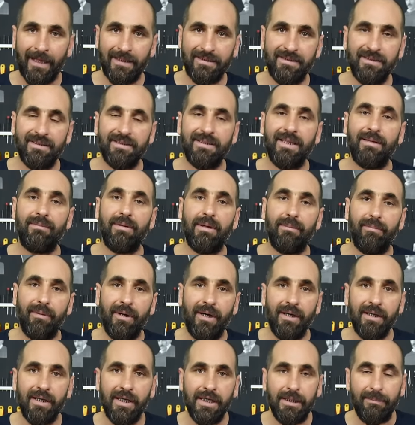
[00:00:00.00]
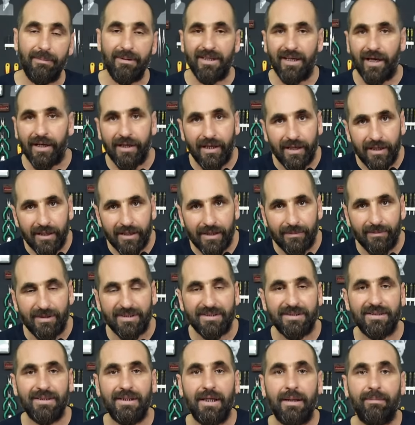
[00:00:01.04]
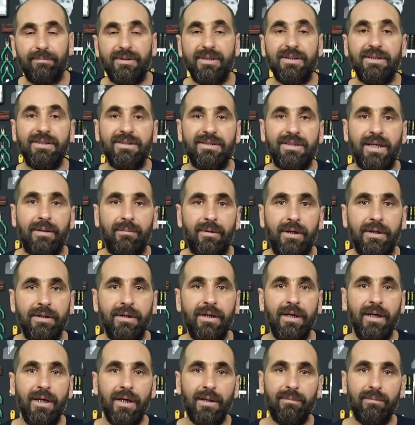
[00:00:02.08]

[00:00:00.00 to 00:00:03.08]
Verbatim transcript: sisteme bağlayıp kanal araması yaptığınız zaman